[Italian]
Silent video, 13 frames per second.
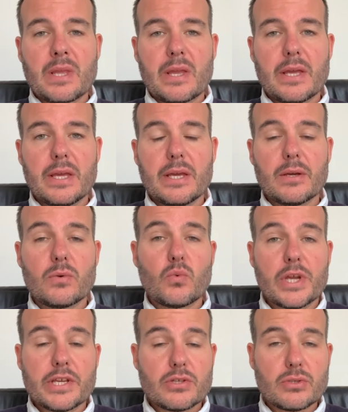e
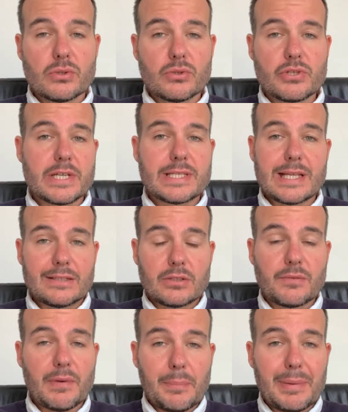questo senz'altro
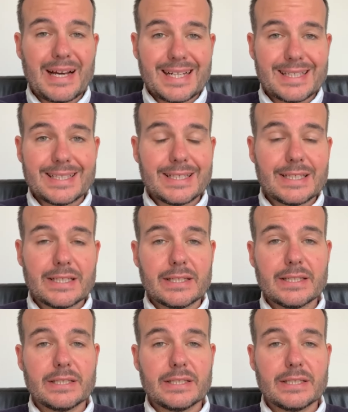fa parte eh,